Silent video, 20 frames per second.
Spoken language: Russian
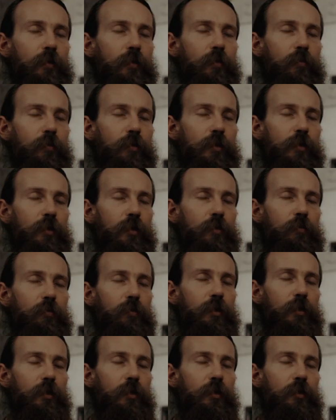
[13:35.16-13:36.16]
Мы делаем
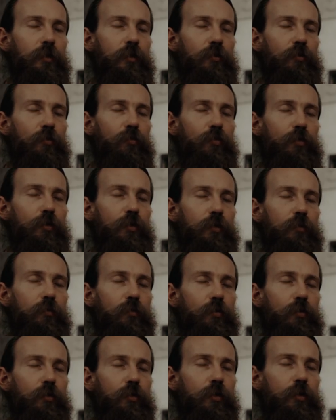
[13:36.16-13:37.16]
медленный глубокий
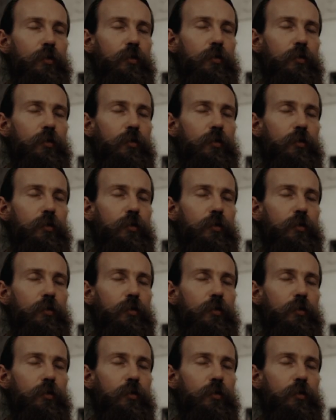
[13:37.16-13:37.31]
вдох.